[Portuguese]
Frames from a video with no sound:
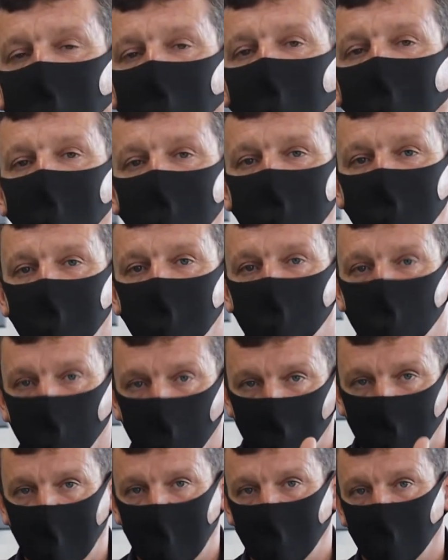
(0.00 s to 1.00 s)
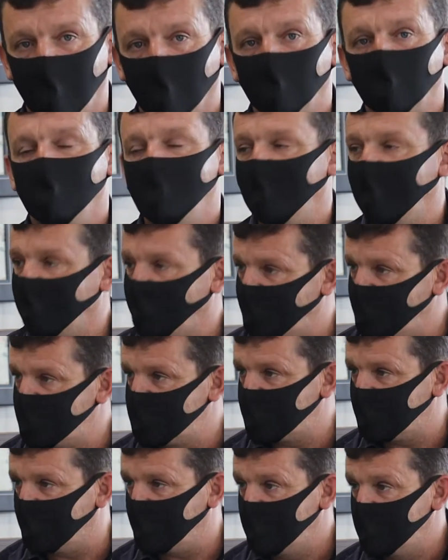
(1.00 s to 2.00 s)
adolescente, no bairro Alto Bela
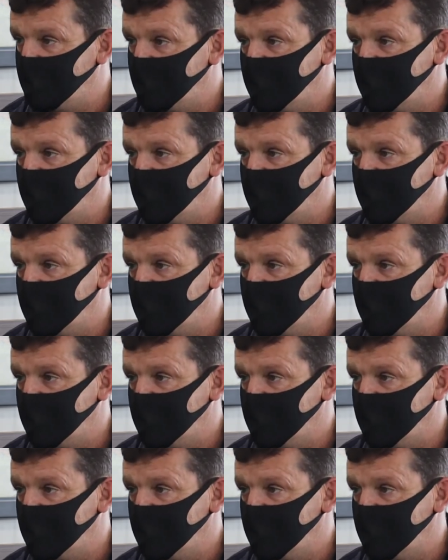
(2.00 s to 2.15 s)
Vista.